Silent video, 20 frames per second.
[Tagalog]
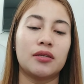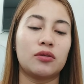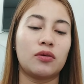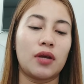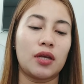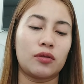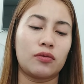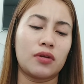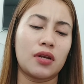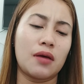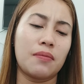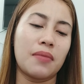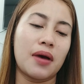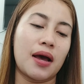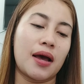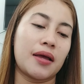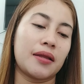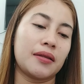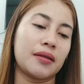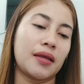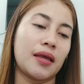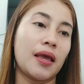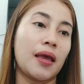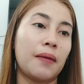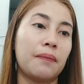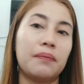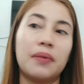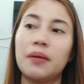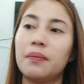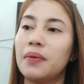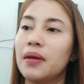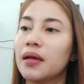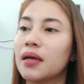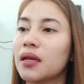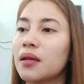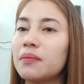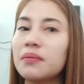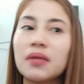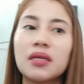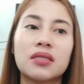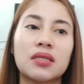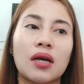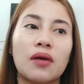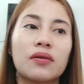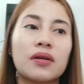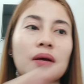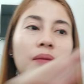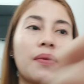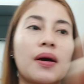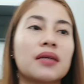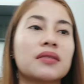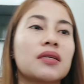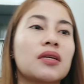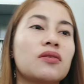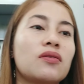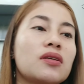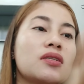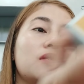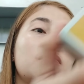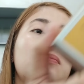So, ito naman, BB cream din siya. Kung nabasa nyo